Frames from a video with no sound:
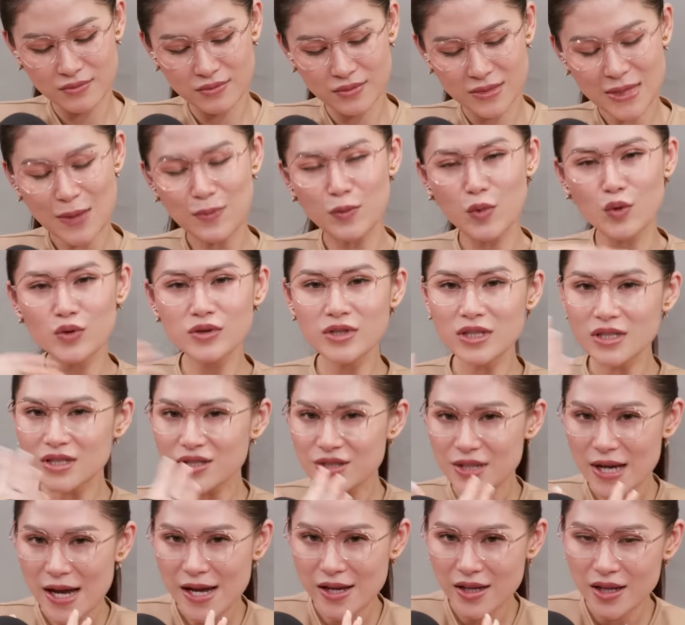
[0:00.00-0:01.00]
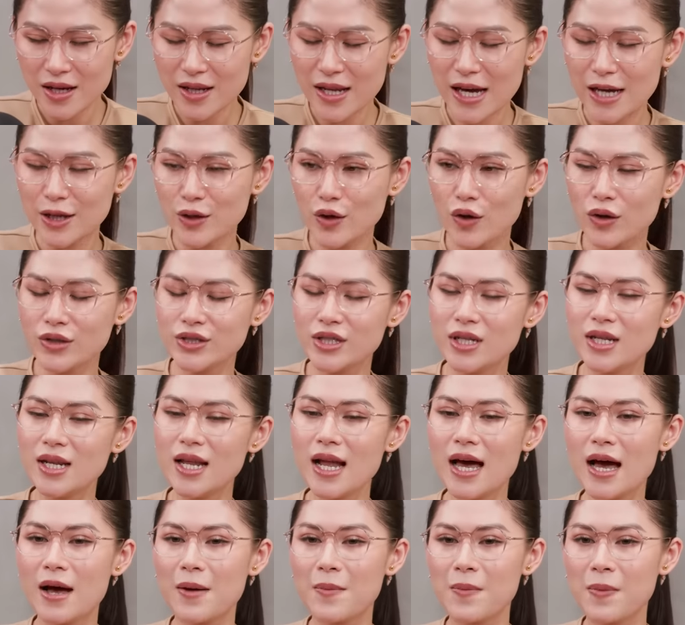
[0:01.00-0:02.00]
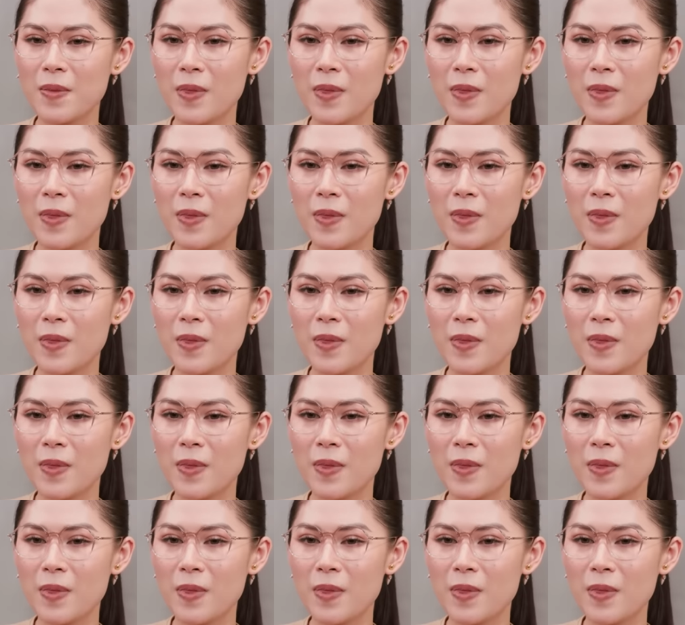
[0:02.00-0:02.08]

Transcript: Tâm muốn chia sẻ như thế này thôi, đó chính là